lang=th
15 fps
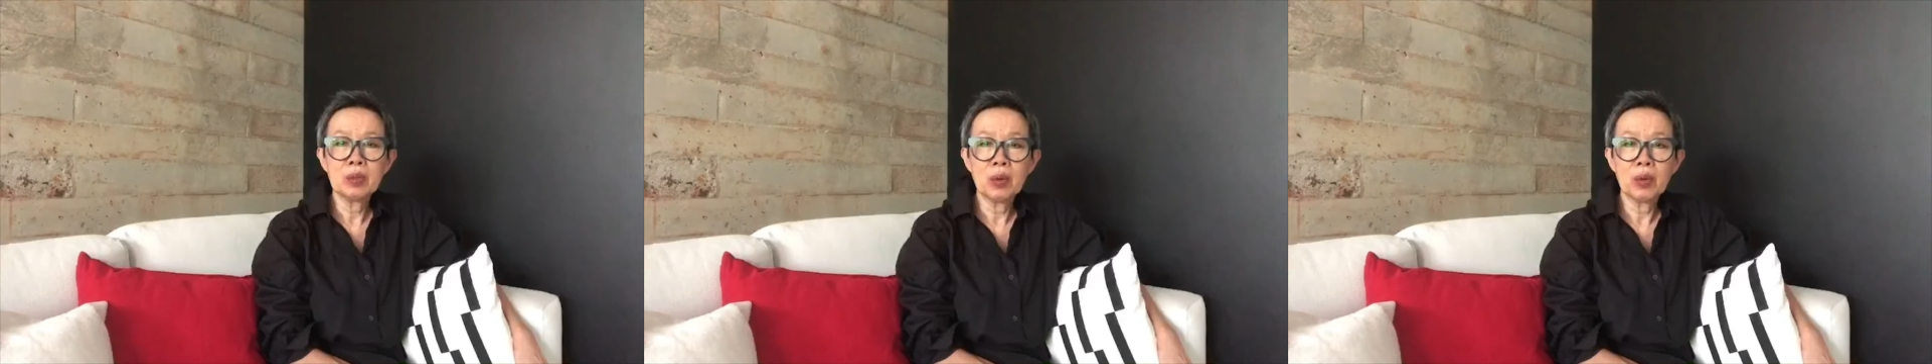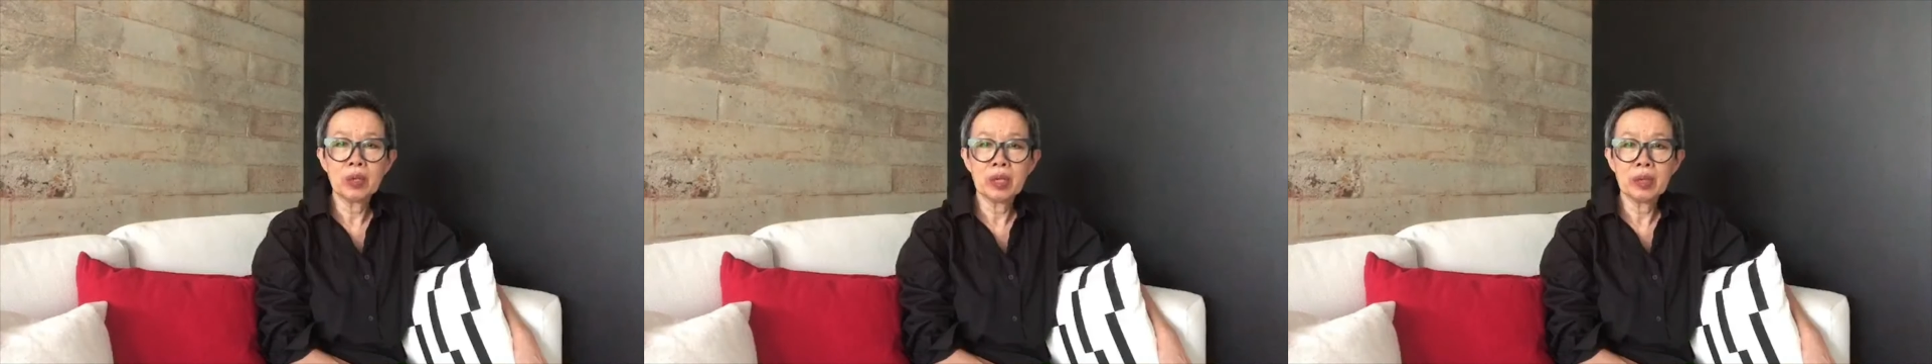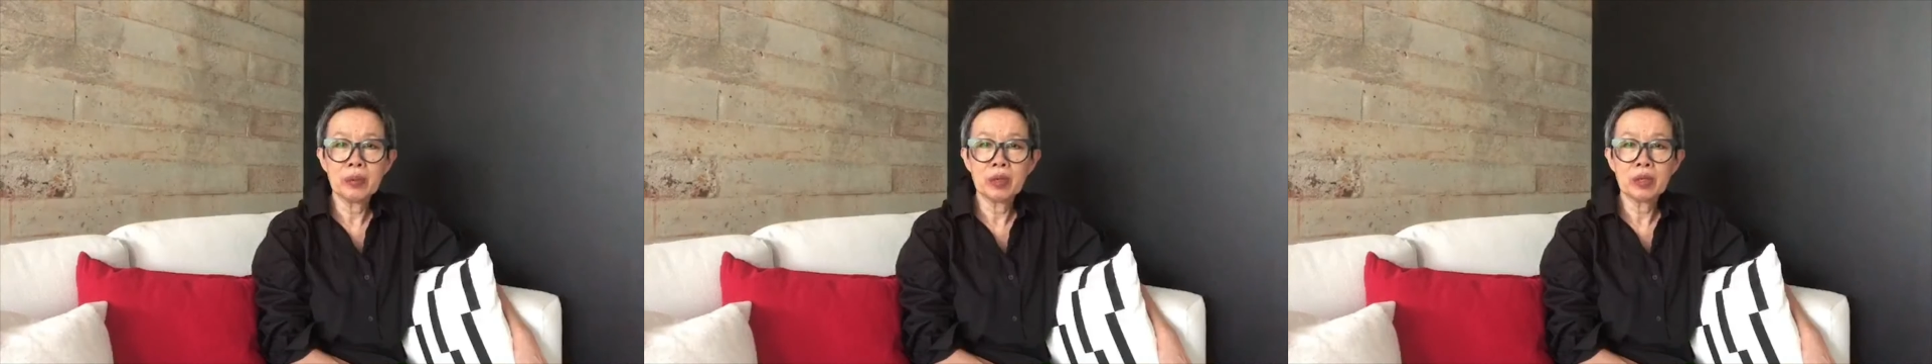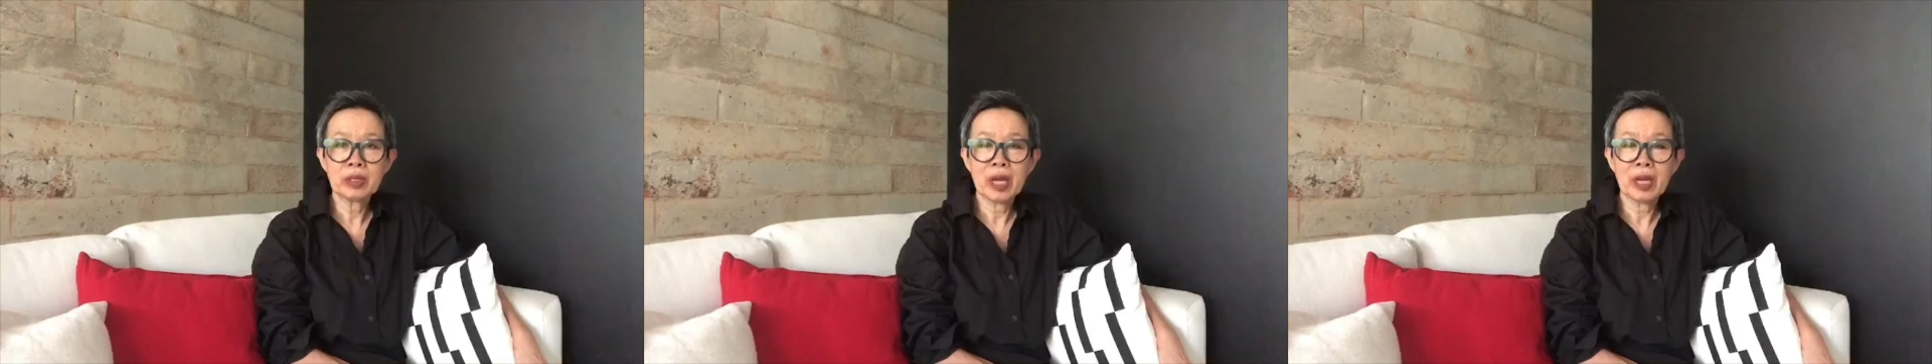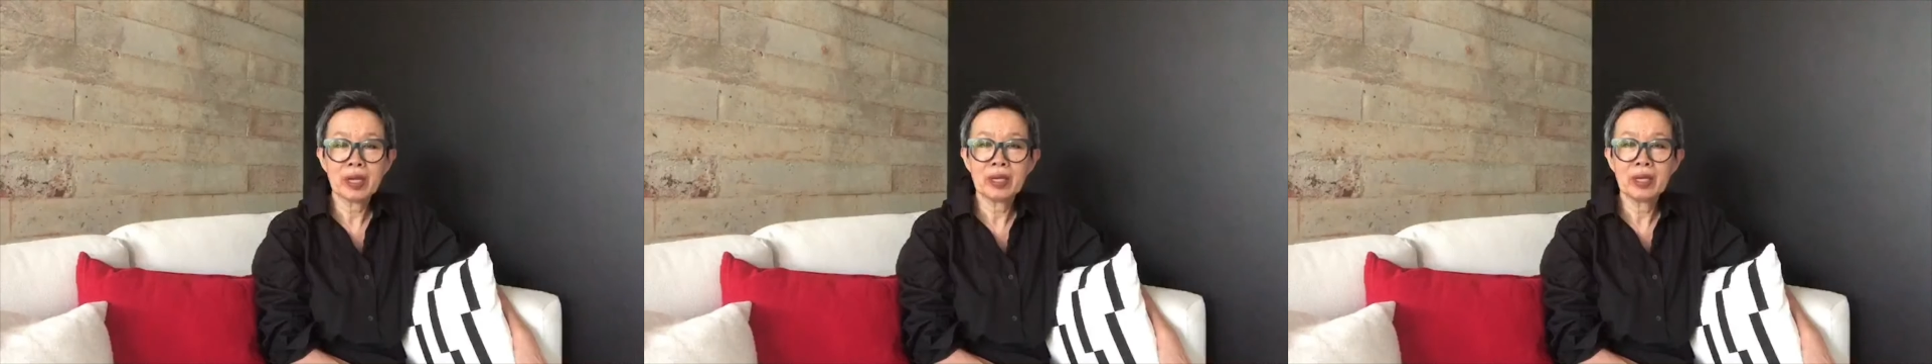กคนในบริ
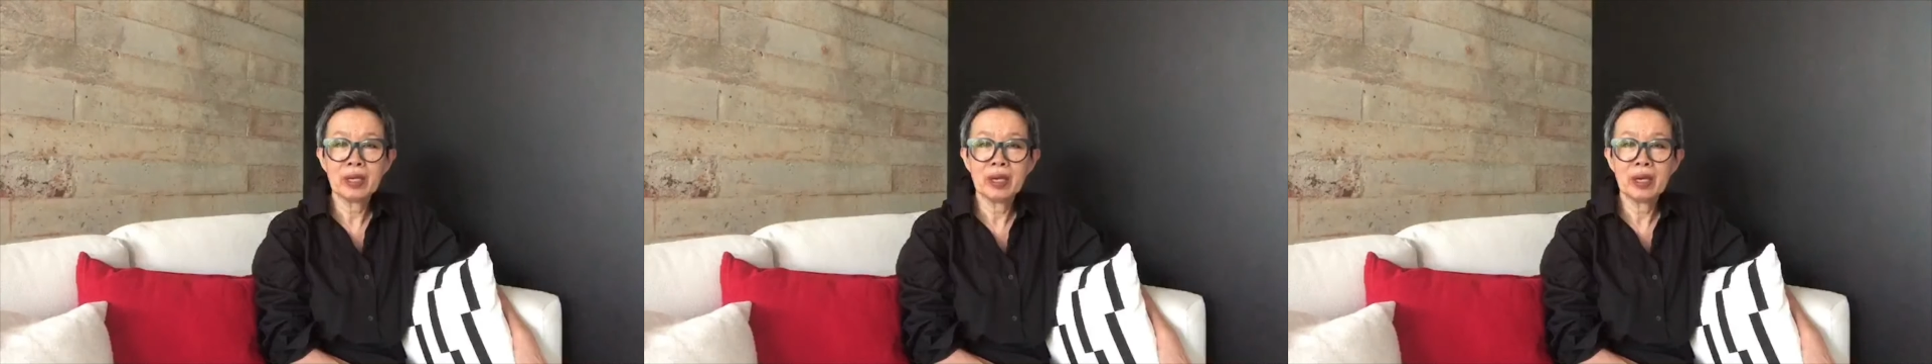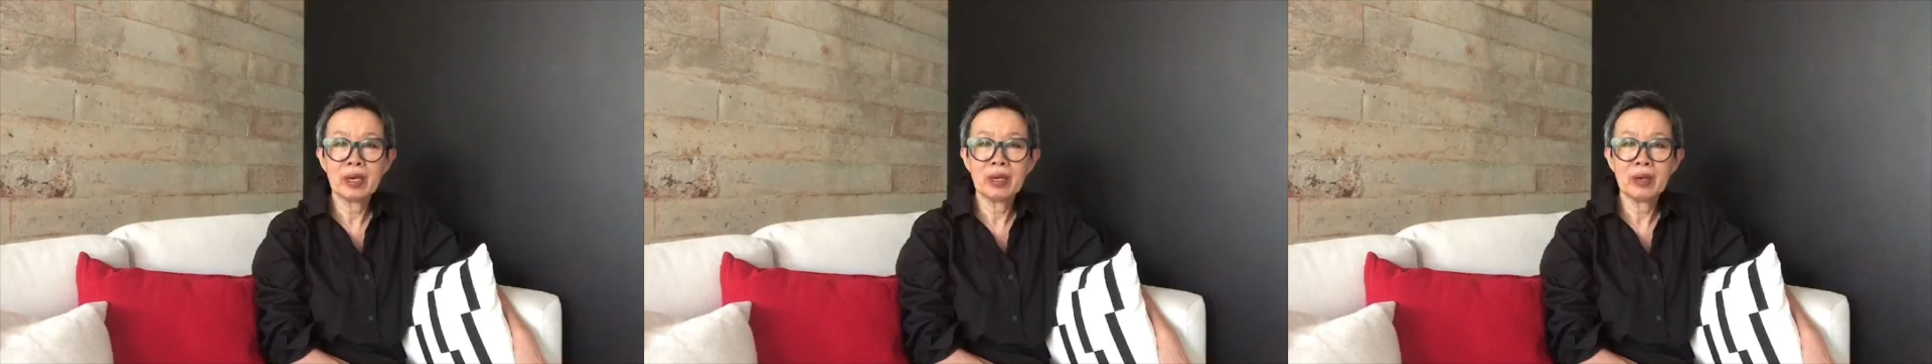ษัทเนี่ย